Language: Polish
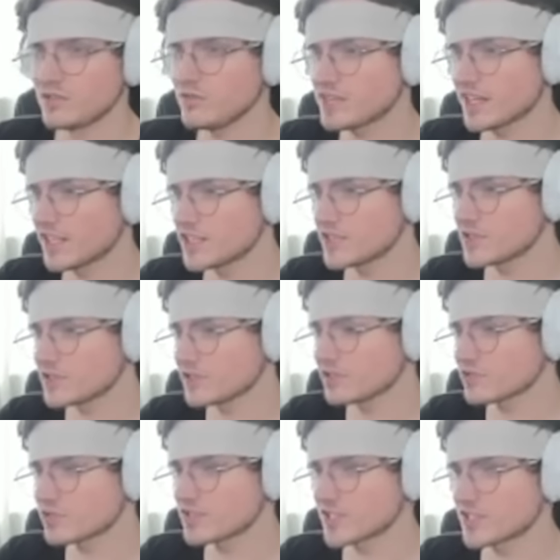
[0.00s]
Uzależnił się od
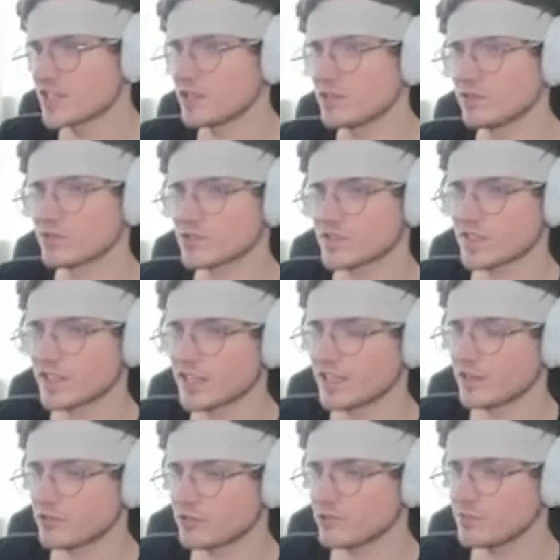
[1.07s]
dużych zasięgów, dużych świateł
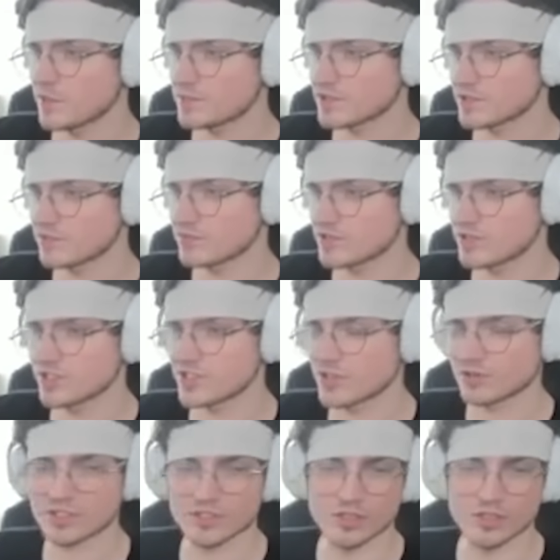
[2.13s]
na YouTubie i przez to mu się już nie chciało tego